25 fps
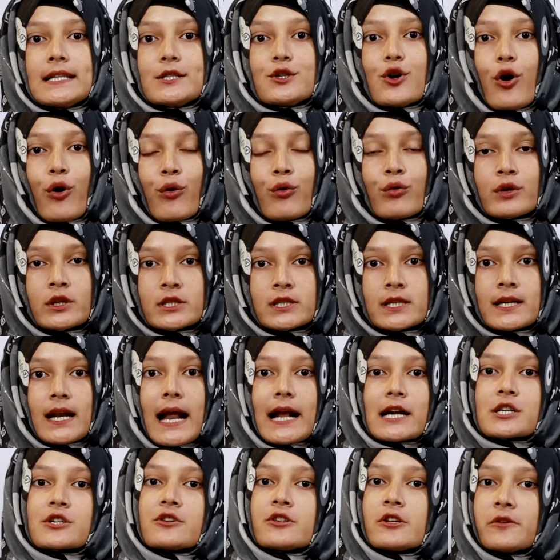যখন সে
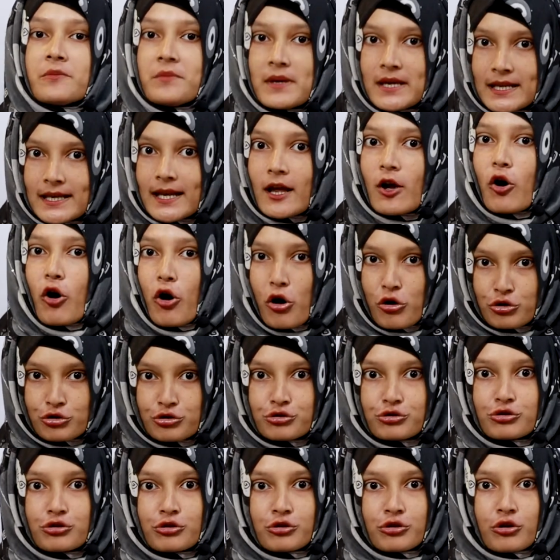রাসায়নিক বিক্রিয়ায়
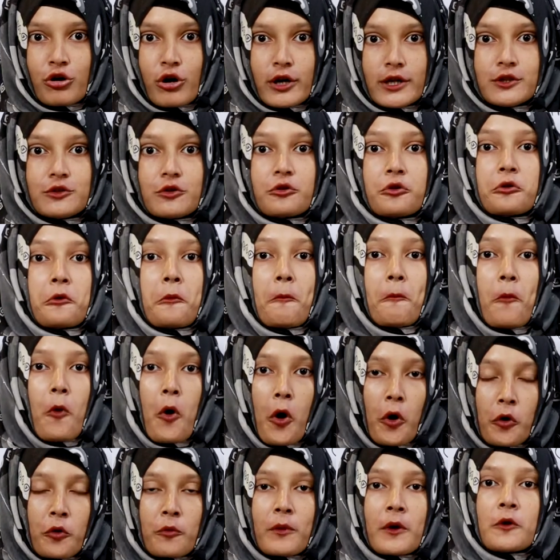অংশগ্রহণ করে তখন
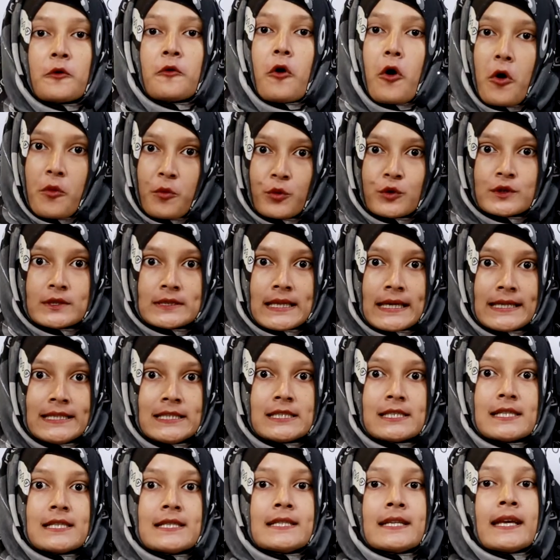পরমাণু অবস্থায়
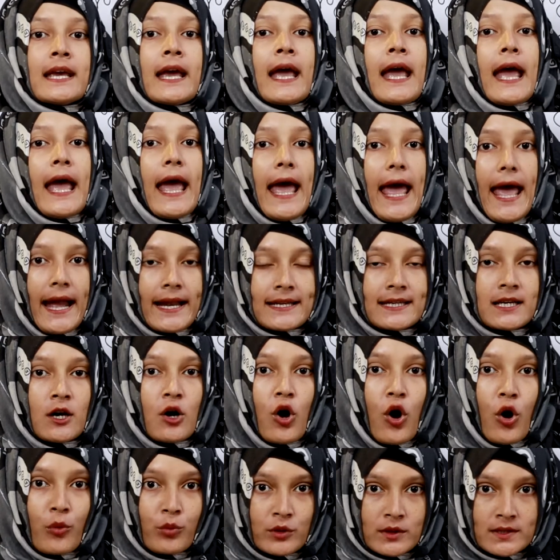সে যে একটা
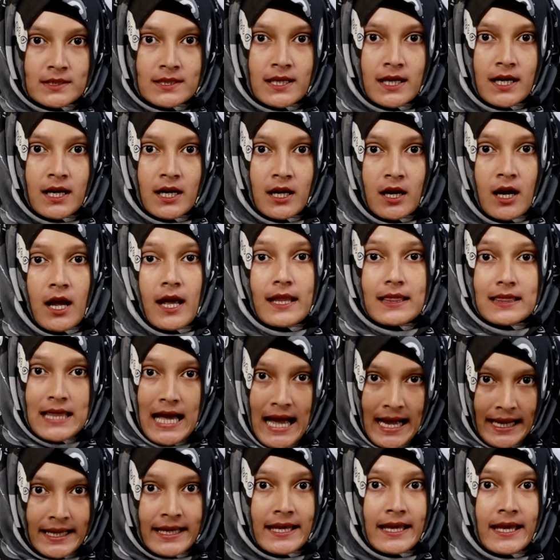অবস্থা
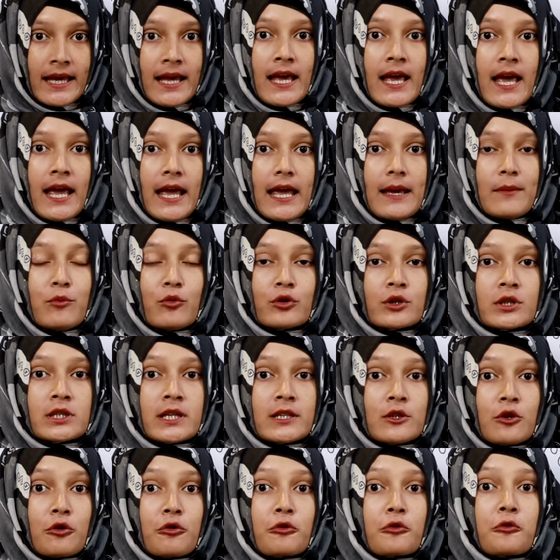থাকে এবং সে
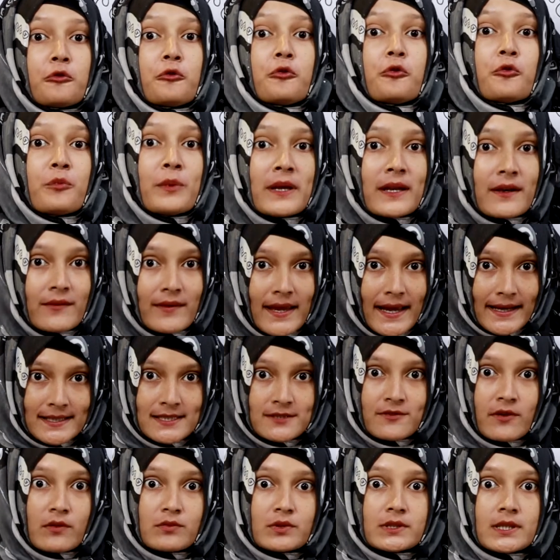তখন খুবই
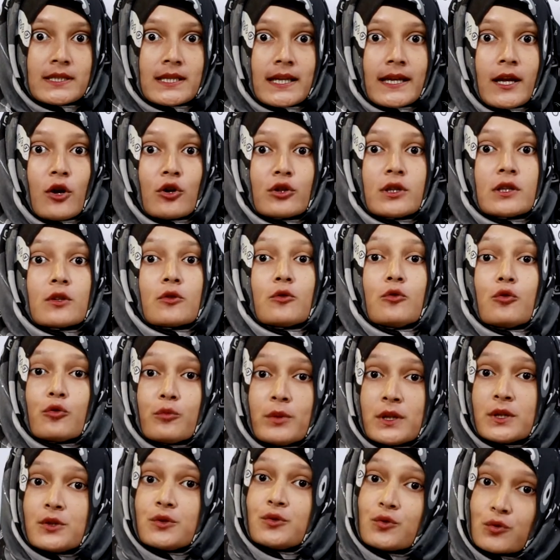রিয়েক্টিভ অবস্থা থাকে অর্থাৎ
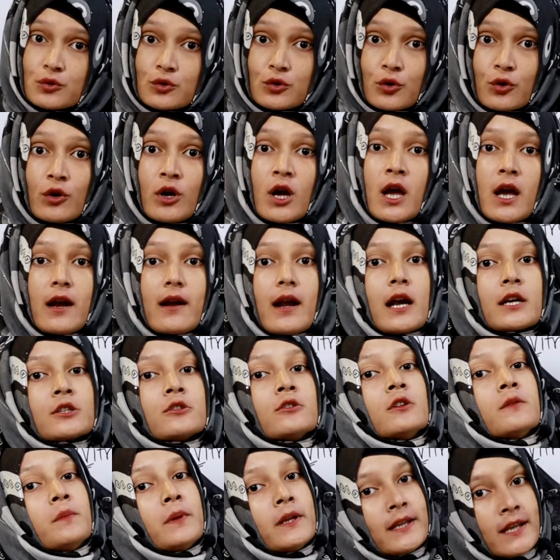খুবই দ্রুত
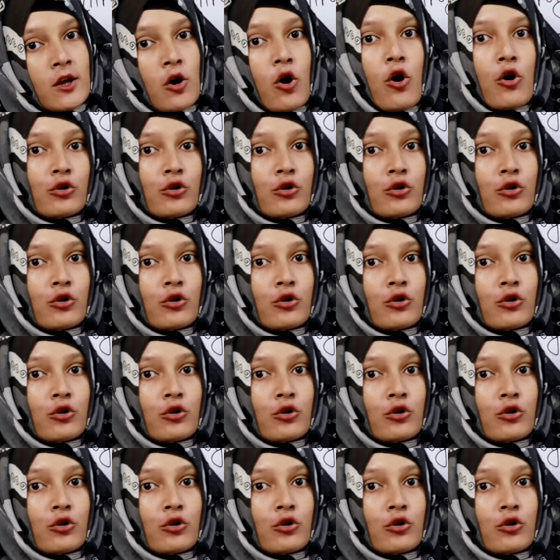রাসায়নিক বিক্রিয়ায়